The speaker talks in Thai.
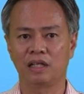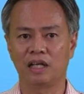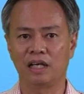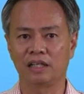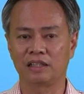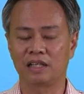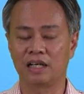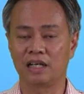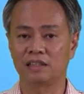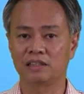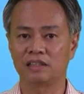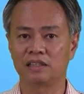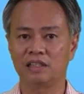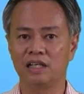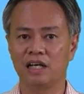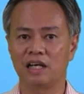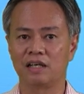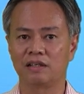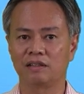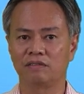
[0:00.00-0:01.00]
ตลาดกลางซื้อ
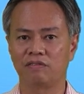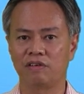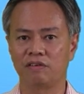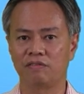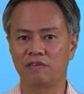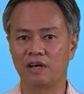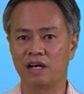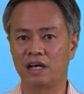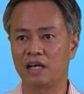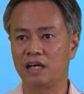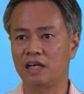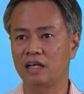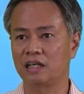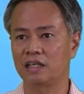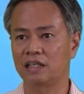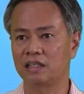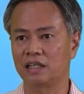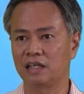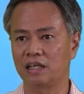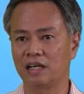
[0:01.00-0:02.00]
ขายไฟฟ้า
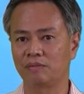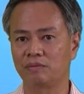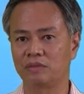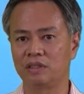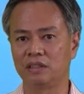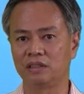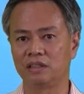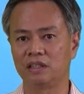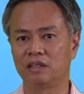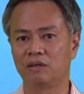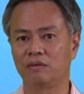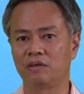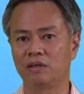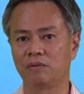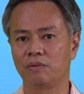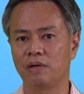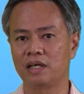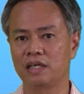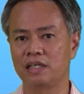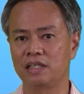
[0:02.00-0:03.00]
นะครับ หรือที่เราเรี
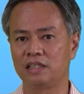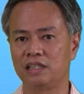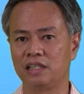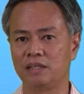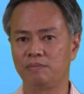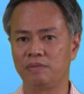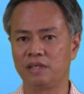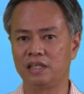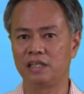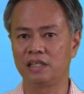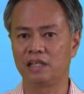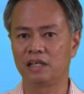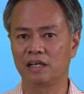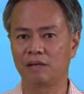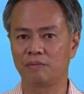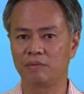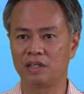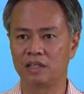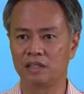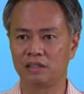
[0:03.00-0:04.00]
ยกว่า ETP นะ
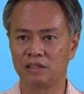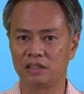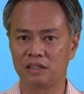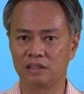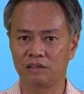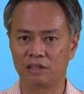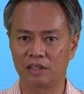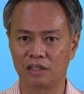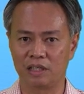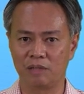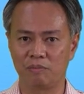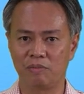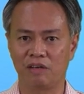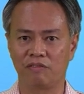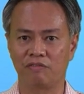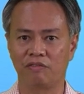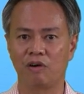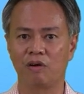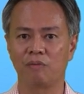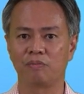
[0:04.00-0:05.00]
ครับ Energy Trading
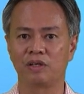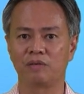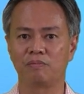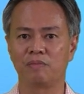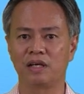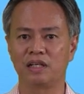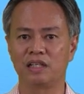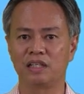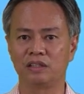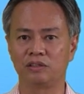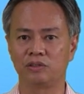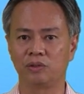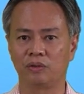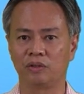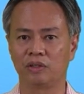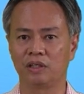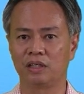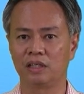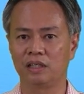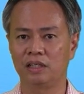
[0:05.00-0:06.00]
Platform ขึ้นมา1จุ
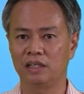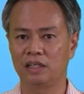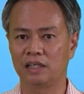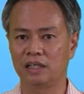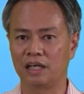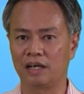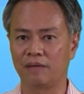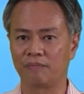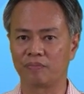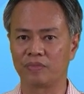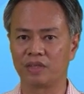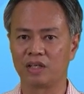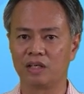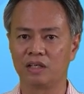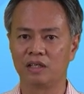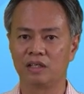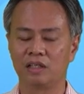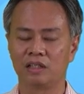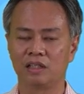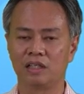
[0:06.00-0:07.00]
ดนะครับ
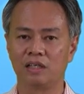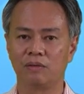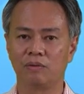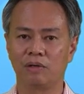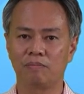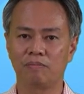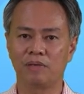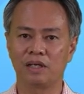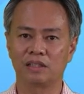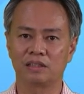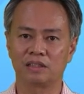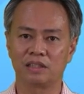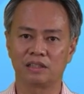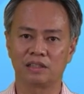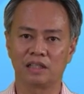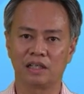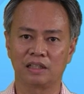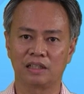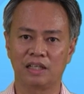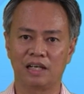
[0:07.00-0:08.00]
ที่วัดป่าศรี
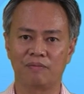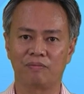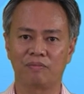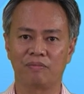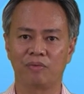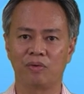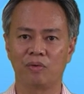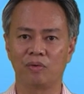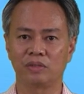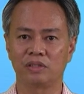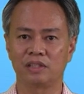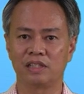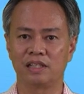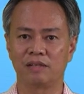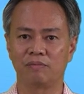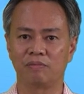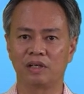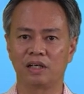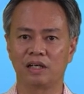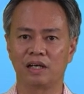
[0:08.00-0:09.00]
แสงธรรมผงเจี
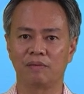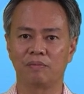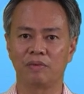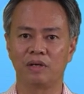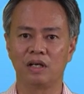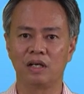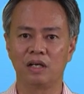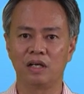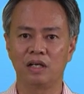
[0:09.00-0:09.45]
ยมนะครับ